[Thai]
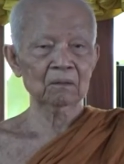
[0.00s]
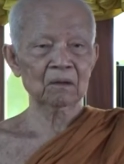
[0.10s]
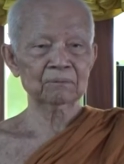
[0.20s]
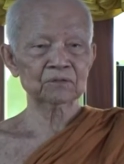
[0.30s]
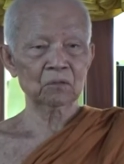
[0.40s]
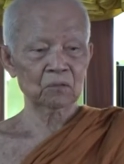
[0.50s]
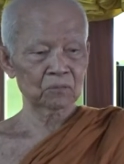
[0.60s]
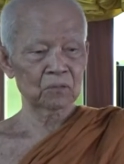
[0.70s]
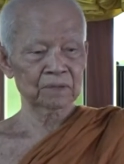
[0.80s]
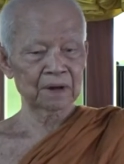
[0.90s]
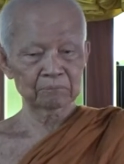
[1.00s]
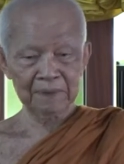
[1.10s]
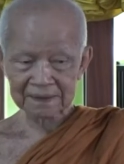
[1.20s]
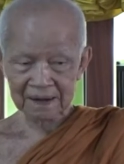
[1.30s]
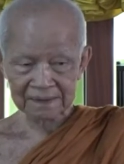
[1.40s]
ความสงบร่มเย็น
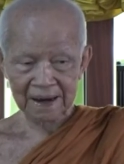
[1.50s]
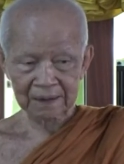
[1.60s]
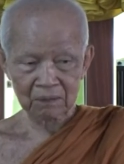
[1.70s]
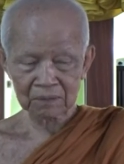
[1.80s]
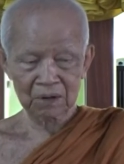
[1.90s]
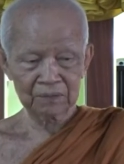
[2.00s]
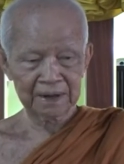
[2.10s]
แม้แต่ใจของเรา